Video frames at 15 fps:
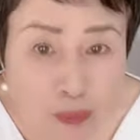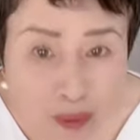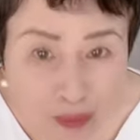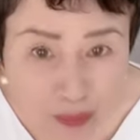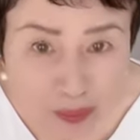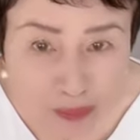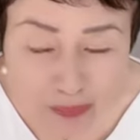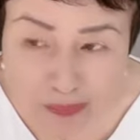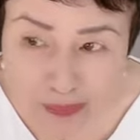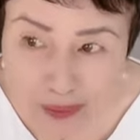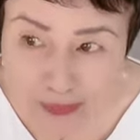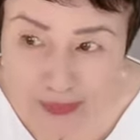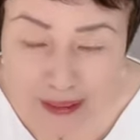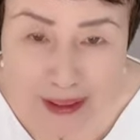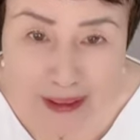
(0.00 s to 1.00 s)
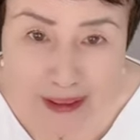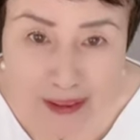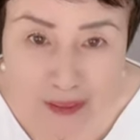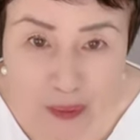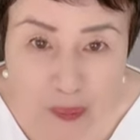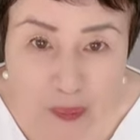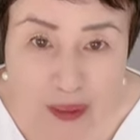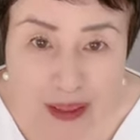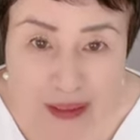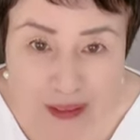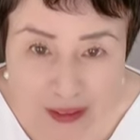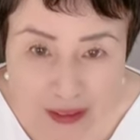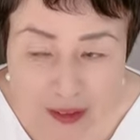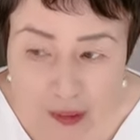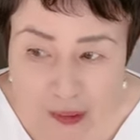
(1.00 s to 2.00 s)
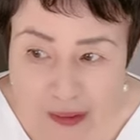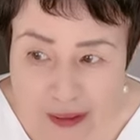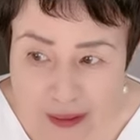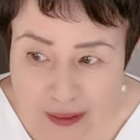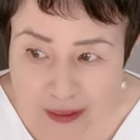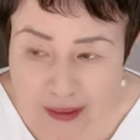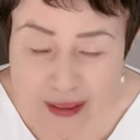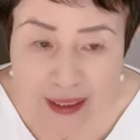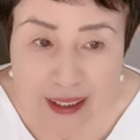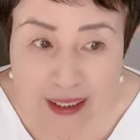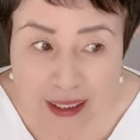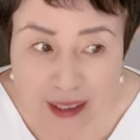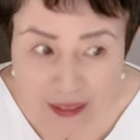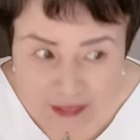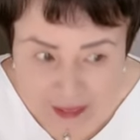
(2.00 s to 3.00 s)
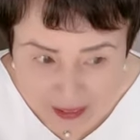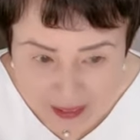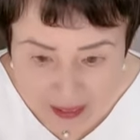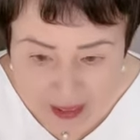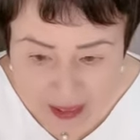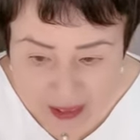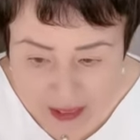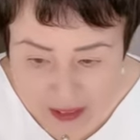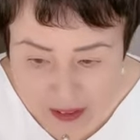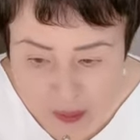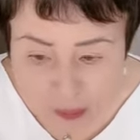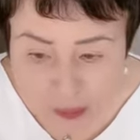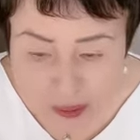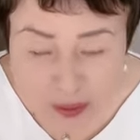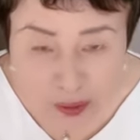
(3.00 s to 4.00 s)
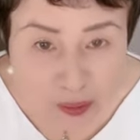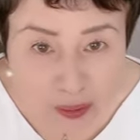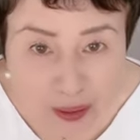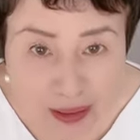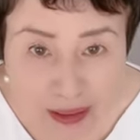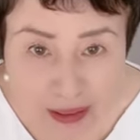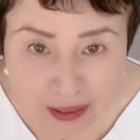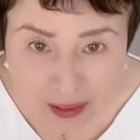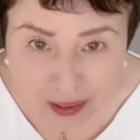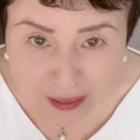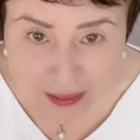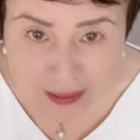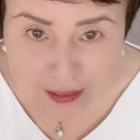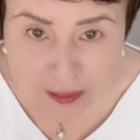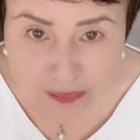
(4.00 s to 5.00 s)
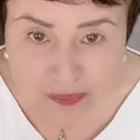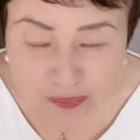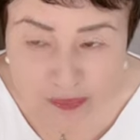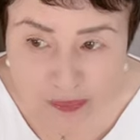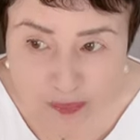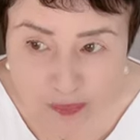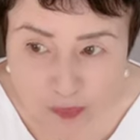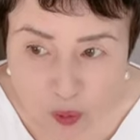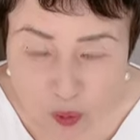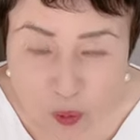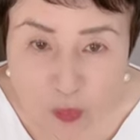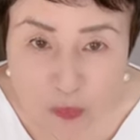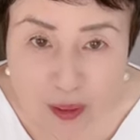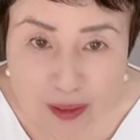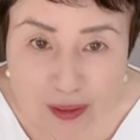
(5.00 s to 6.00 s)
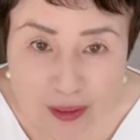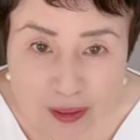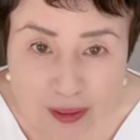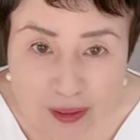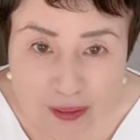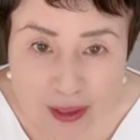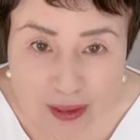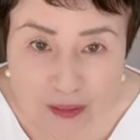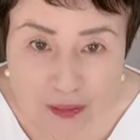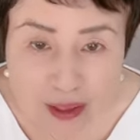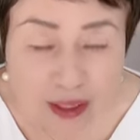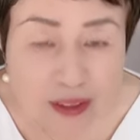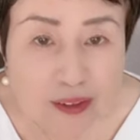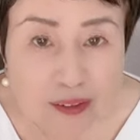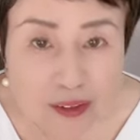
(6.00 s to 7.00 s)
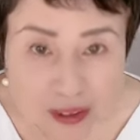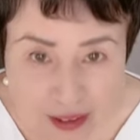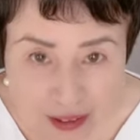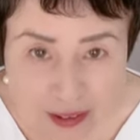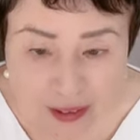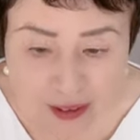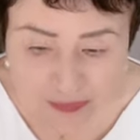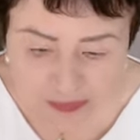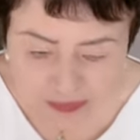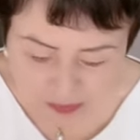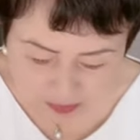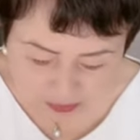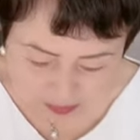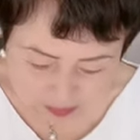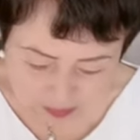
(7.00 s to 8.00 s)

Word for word: お米のあの生産農家にね直接知り合いがいるからそこに問い合わせたらしいのお米あの開けてほしいって